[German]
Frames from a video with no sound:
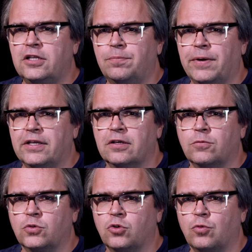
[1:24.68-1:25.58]
die bei
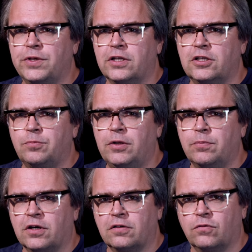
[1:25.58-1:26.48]
ihrem Utopia nicht
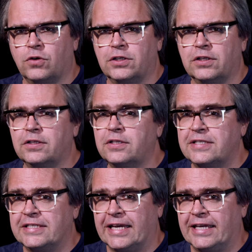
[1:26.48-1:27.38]
mitmachen wollten,
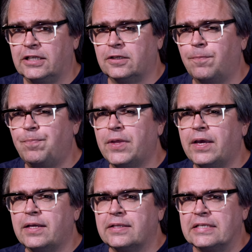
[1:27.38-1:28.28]
zeigt,
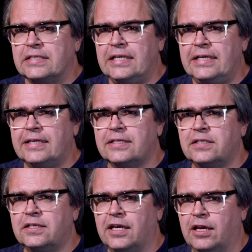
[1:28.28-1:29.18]
dass Linke
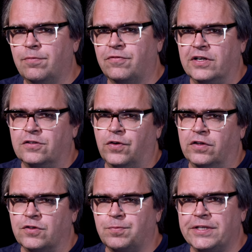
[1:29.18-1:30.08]
sich ebenfalls für
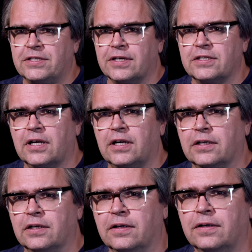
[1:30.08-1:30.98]
etwas Besseres
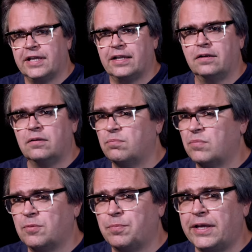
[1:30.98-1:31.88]
halten, denn
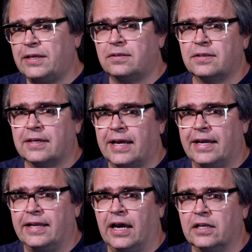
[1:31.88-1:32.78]
man bringt
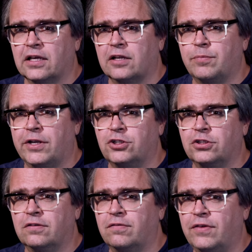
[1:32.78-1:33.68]
keine anderen
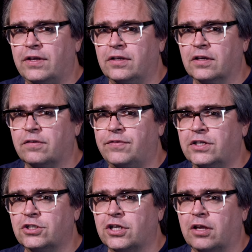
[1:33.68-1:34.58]
Menschen wegen ihrer
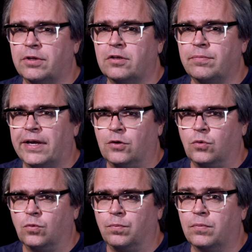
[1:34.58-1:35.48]
widerstrebenden
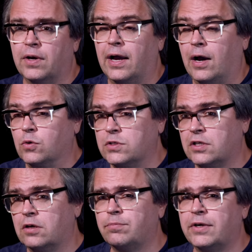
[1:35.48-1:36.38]
Meinung um,
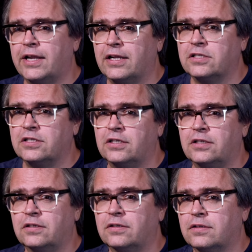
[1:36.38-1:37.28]
außer man hält
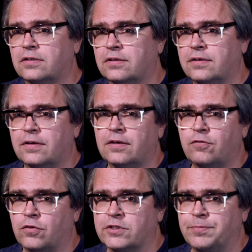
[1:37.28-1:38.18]
sich
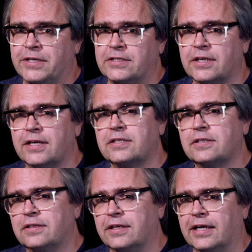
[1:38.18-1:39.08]
vor etwas
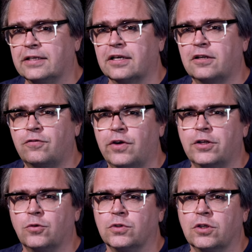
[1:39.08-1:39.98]
Besseres, den anderen für
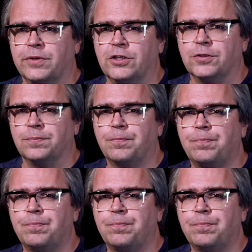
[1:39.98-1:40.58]
einen Untermenschen.